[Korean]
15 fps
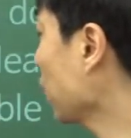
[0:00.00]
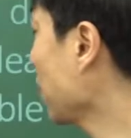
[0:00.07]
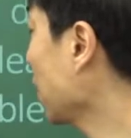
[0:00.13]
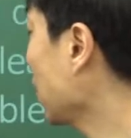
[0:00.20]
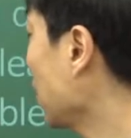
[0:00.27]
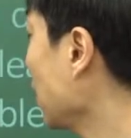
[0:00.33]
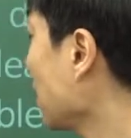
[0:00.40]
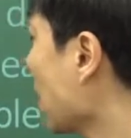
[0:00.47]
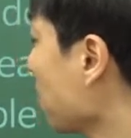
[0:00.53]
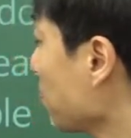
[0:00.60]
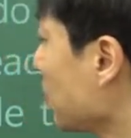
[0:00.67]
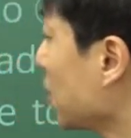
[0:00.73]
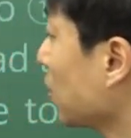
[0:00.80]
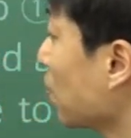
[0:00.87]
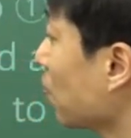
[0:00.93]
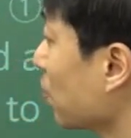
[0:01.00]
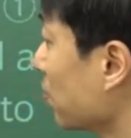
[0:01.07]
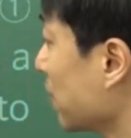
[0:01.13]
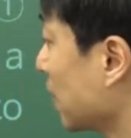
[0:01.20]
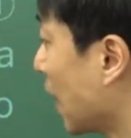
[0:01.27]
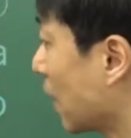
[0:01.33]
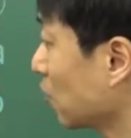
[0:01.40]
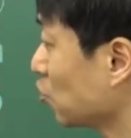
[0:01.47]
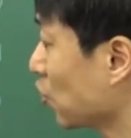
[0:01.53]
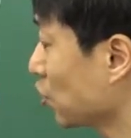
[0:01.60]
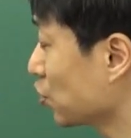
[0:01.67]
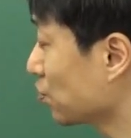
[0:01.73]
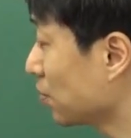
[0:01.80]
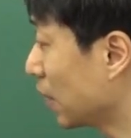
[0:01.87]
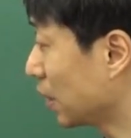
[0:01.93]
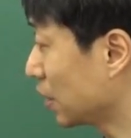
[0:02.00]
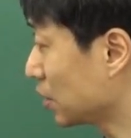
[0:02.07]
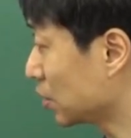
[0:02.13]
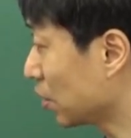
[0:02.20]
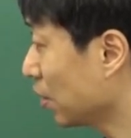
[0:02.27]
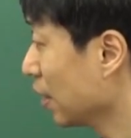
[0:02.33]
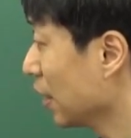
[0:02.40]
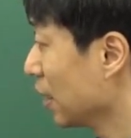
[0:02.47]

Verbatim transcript: quickly라는 비교급을 강조해주는 말이 있죠.